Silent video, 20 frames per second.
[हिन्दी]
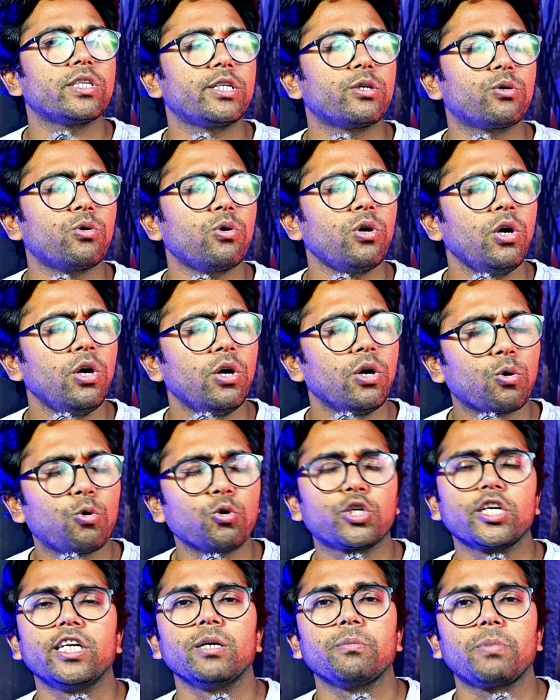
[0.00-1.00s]
किसी को
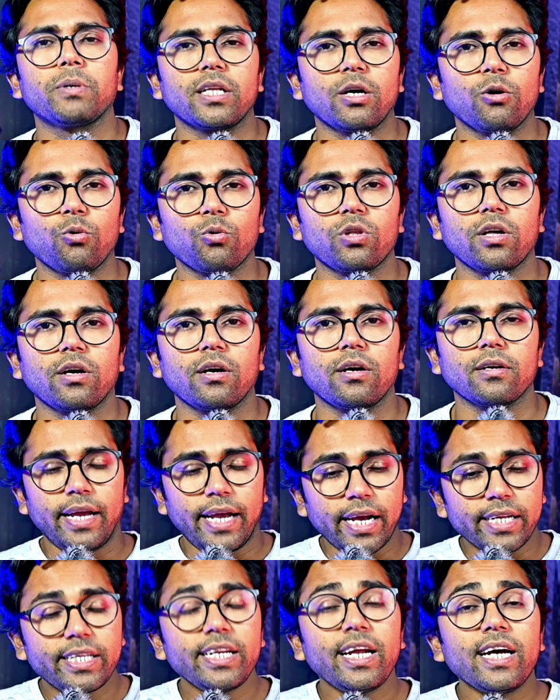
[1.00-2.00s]
कुछ नहीं पता होता
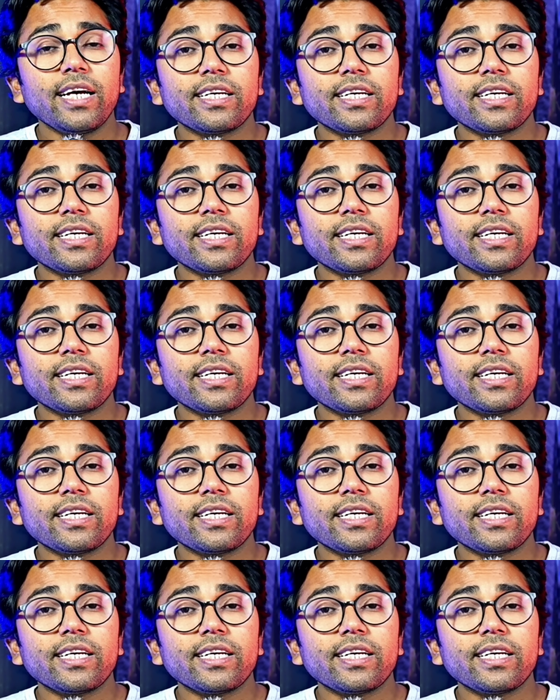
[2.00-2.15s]
एक दिन